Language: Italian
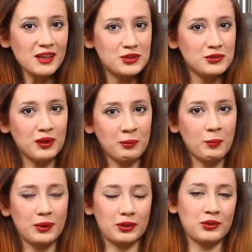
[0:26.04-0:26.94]
ci faremo
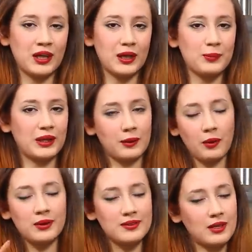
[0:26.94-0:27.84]
perdonare perché
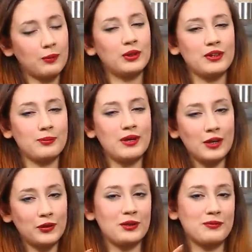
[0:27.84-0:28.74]
abbiamo in serbo
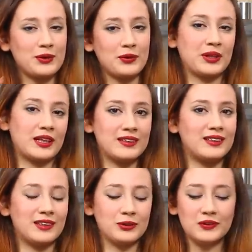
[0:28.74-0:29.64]
davvero davvero
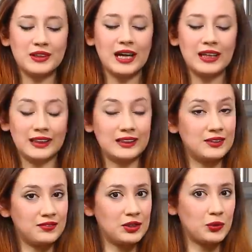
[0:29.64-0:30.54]
tante novità,
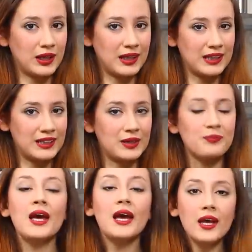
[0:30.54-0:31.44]
tanti video carini
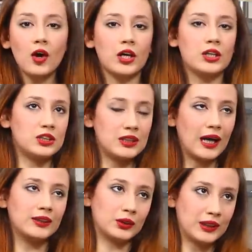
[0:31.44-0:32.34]
e oggi
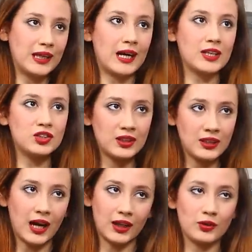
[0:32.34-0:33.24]
dato che a
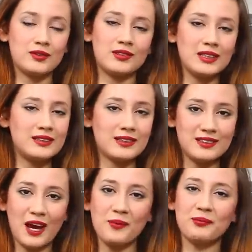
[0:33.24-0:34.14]
gennaio si inizia
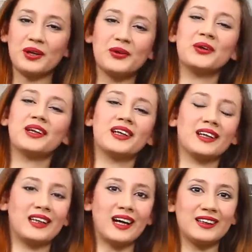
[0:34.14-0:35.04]
sempre con
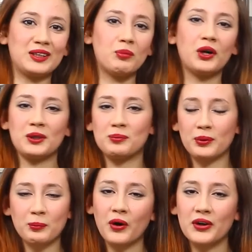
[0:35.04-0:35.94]
tanti buoni
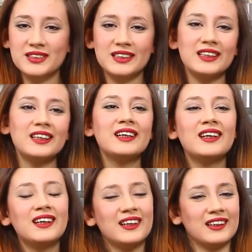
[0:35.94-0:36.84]
propositi,
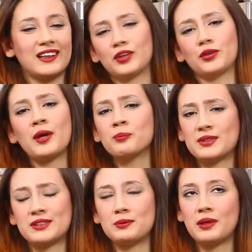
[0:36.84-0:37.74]
eh, tanto è
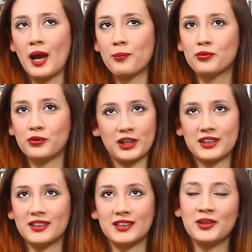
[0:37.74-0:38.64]
impossibile, è più
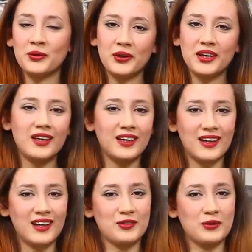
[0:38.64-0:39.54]
forte di noi
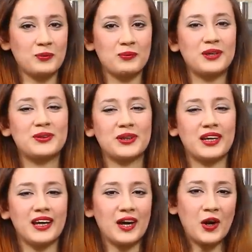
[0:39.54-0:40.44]
e scommetto
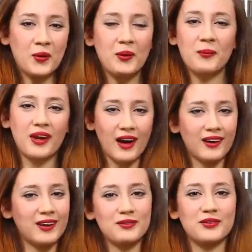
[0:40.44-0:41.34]
che come me
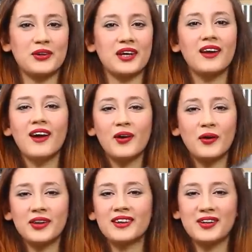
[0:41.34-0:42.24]
anche voi
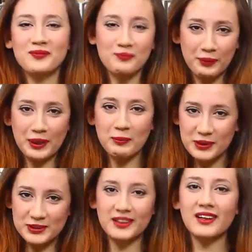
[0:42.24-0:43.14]
ogni primo
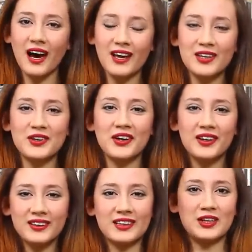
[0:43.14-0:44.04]
gennaio
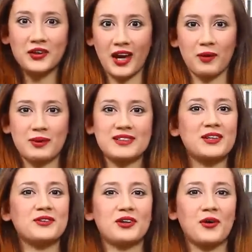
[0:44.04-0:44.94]
dite ok
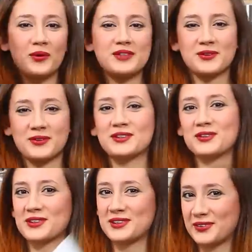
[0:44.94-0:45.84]
quest'anno farò questo, questo,
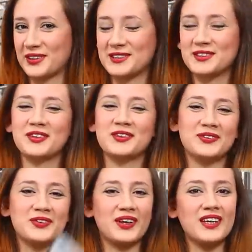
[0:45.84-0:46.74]
questo e questo.
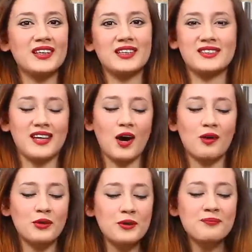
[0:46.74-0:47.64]
Comunque
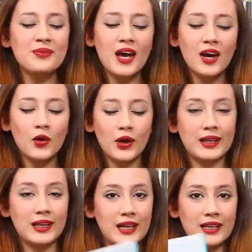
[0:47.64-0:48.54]
iniziamo
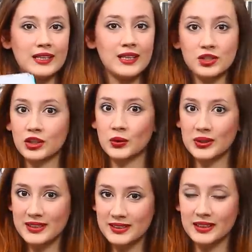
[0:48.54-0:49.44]
con 10
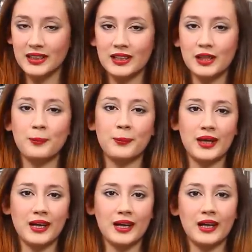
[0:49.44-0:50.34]
consigli
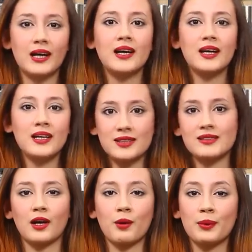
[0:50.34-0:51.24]
per
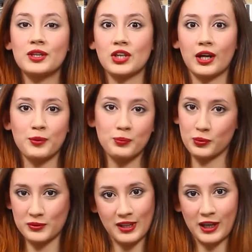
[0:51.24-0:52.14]
iniziare a mangiare
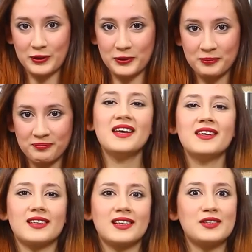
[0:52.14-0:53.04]
più sano
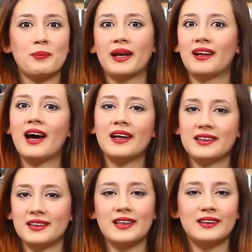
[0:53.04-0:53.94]
senza parlare
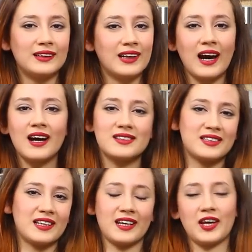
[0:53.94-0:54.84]
di diete
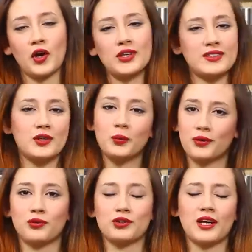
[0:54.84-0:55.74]
drastiche, cose di
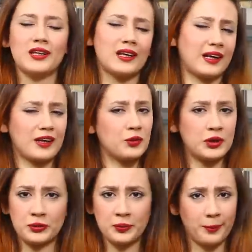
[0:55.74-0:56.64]
questo genere che a
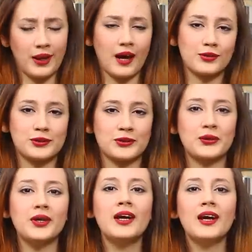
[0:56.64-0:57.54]
noi non
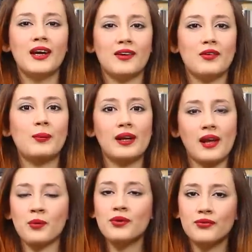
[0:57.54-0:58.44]
piacciono, eh, vi
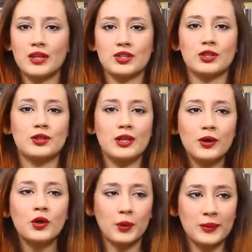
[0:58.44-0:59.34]
parliamo invece
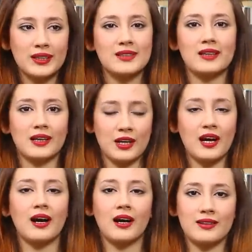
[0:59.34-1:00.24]
di come iniziare
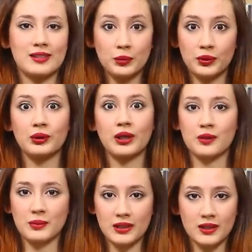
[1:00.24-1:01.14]
a seguire
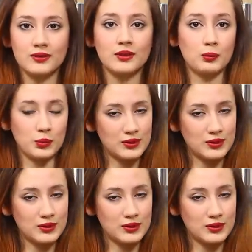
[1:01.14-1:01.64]
un'alimentazione più